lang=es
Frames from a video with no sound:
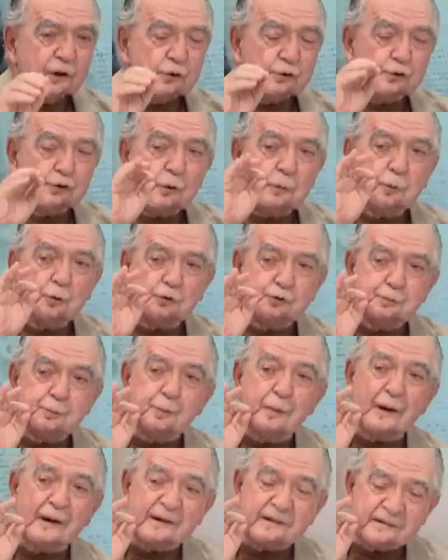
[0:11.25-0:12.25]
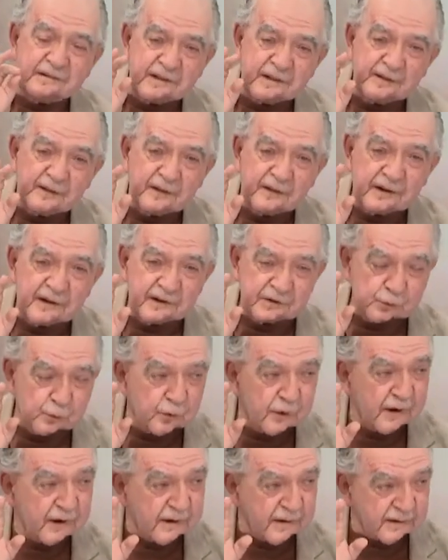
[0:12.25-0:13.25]
somos parte de la
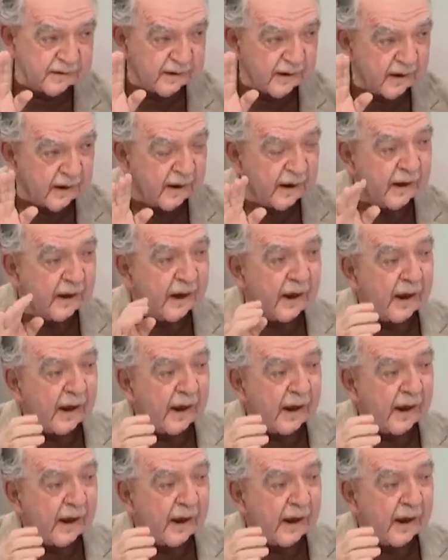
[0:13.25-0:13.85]
naturaleza.